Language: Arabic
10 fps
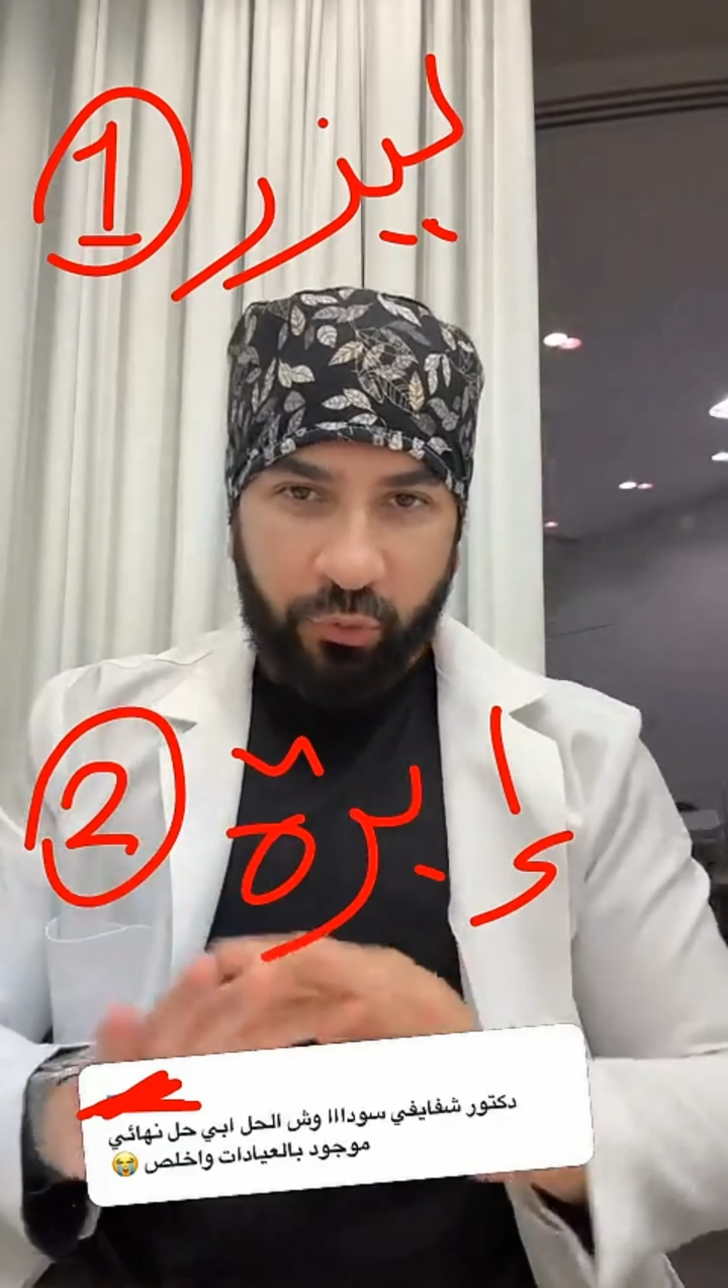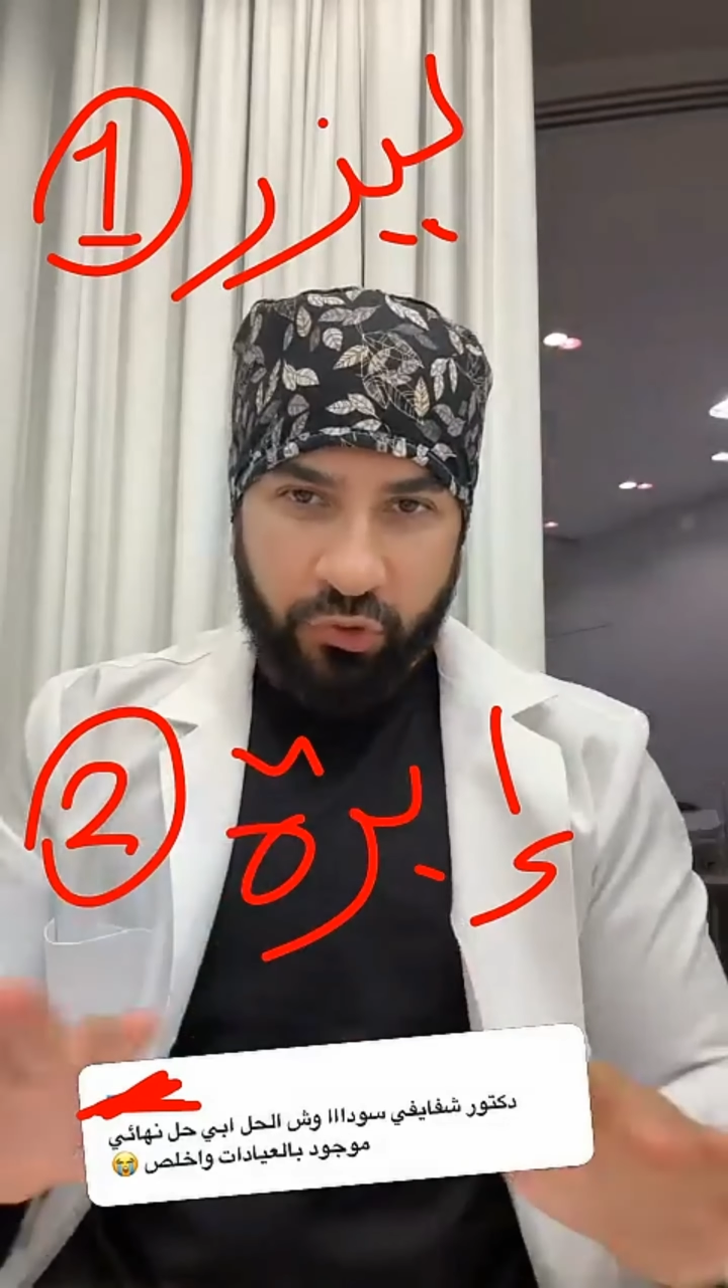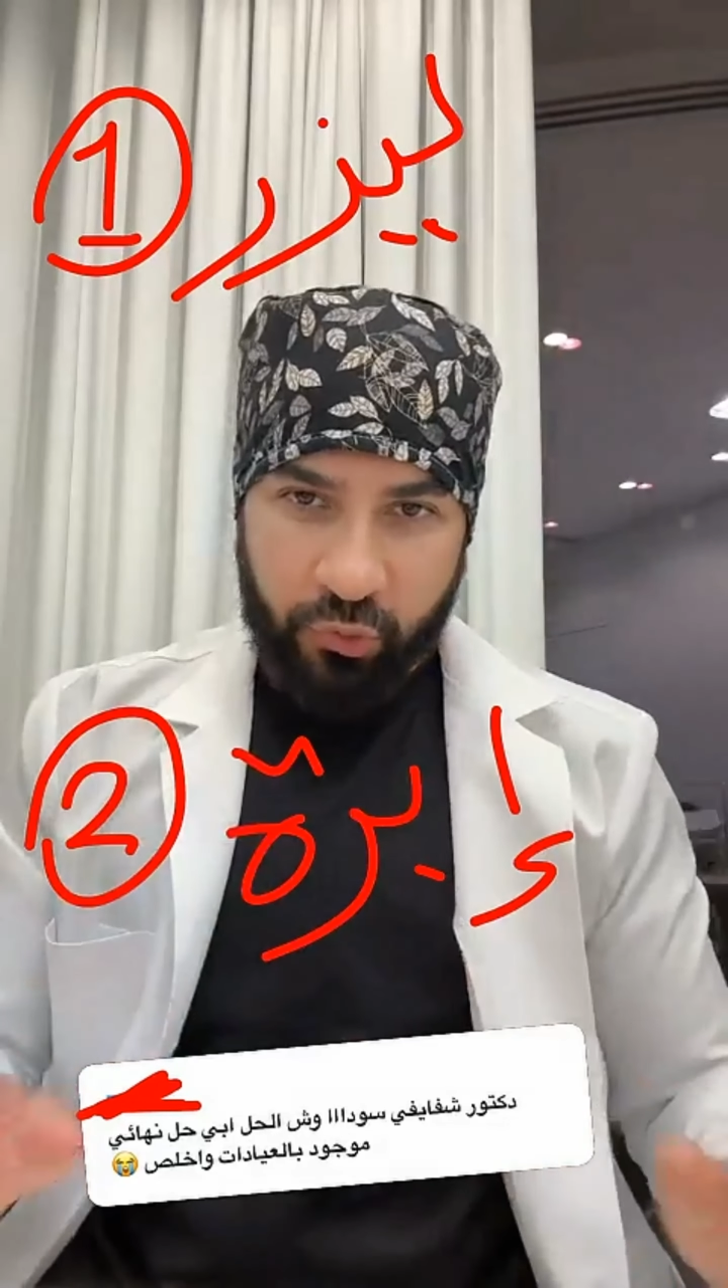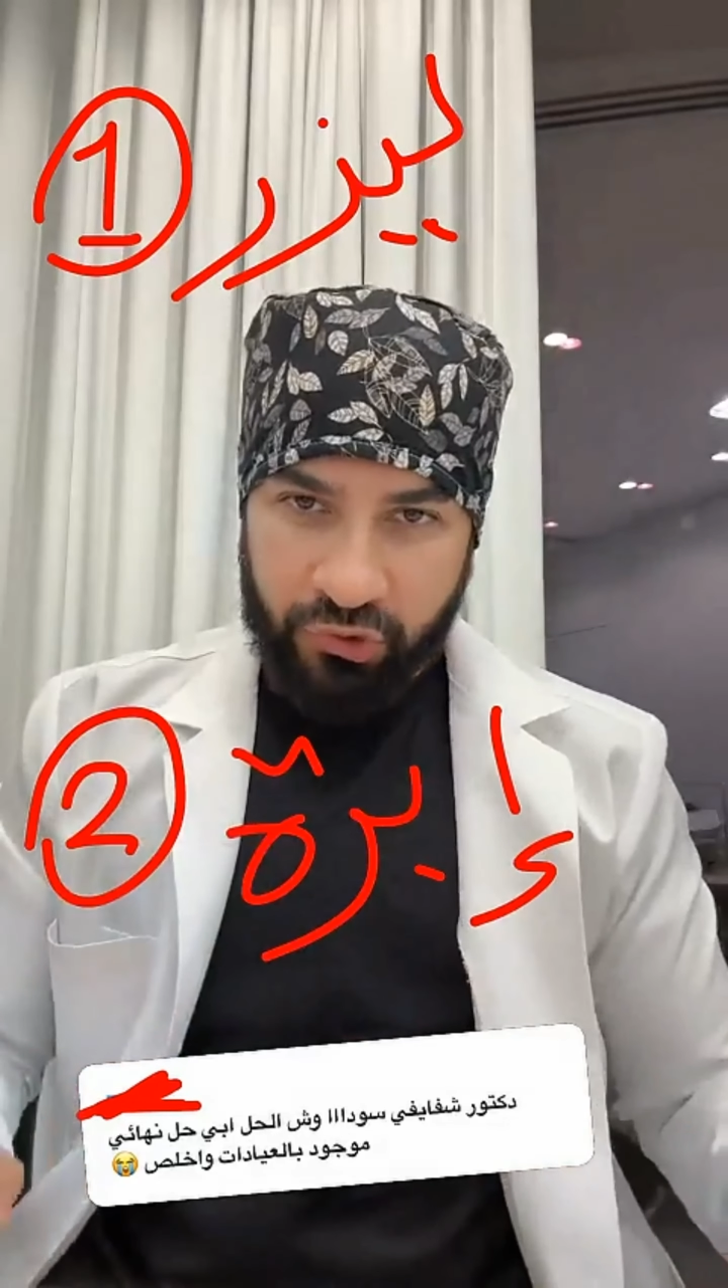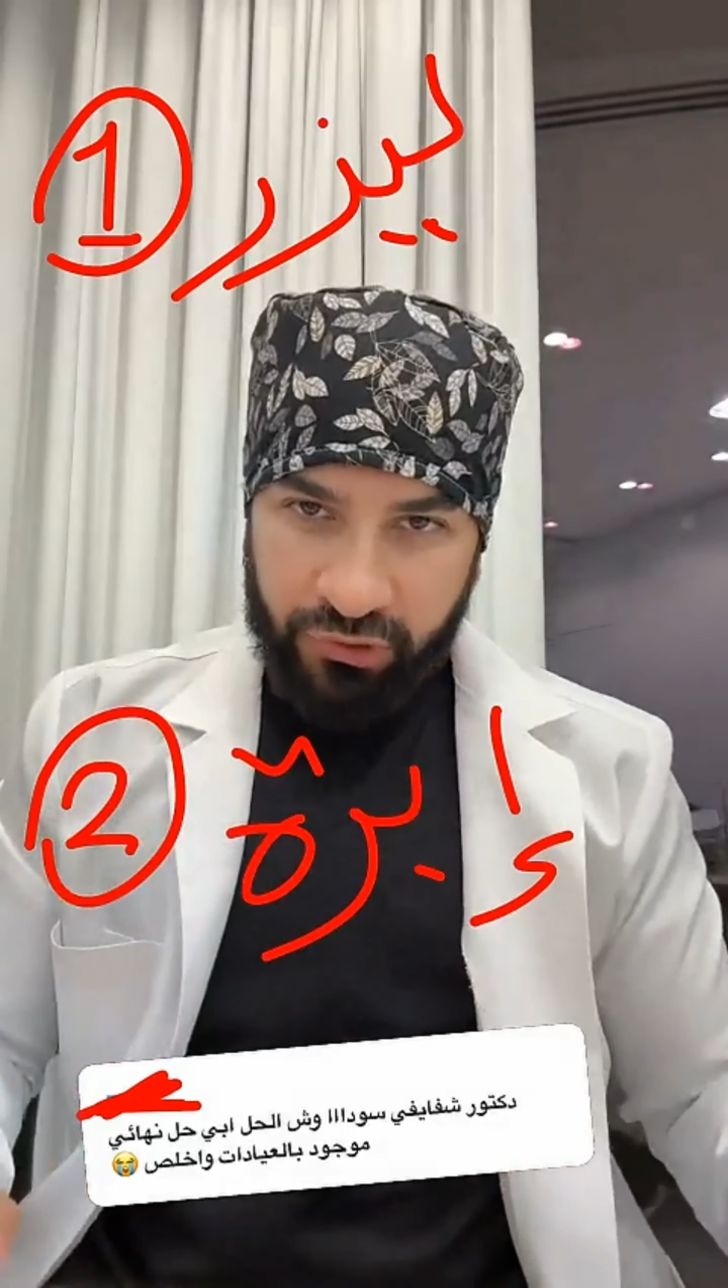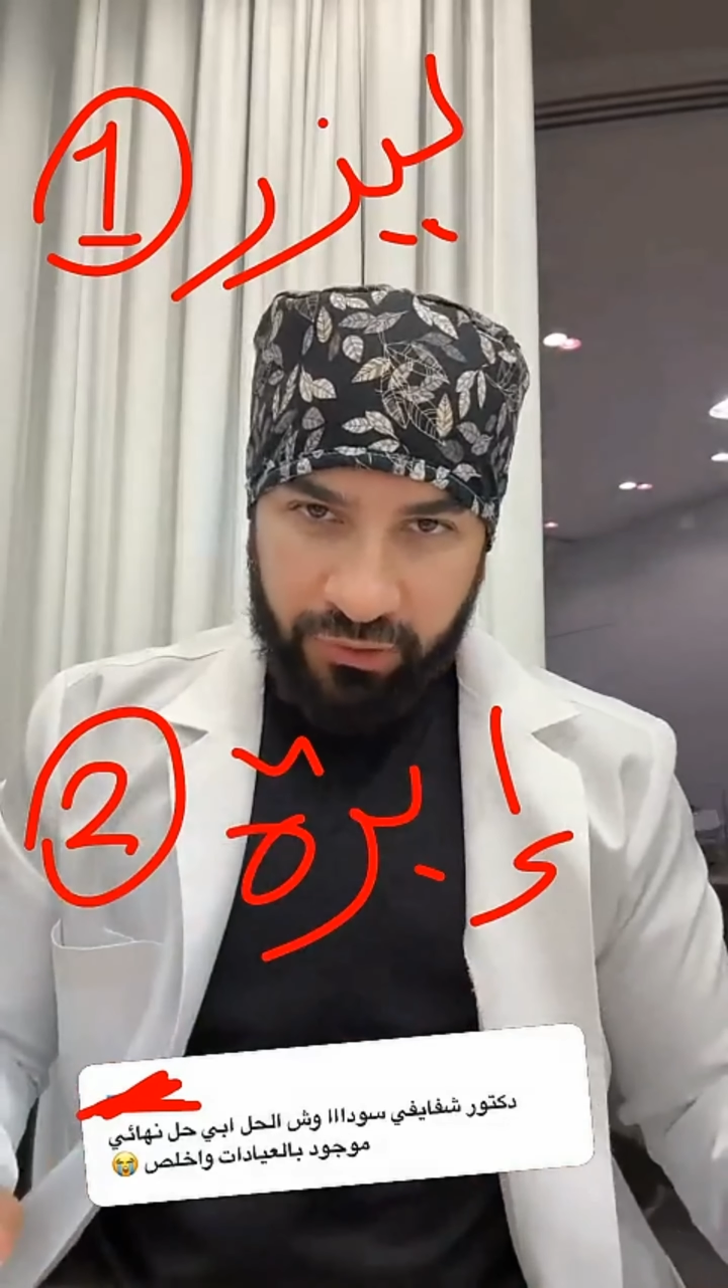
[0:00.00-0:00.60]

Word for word: كيو سويتش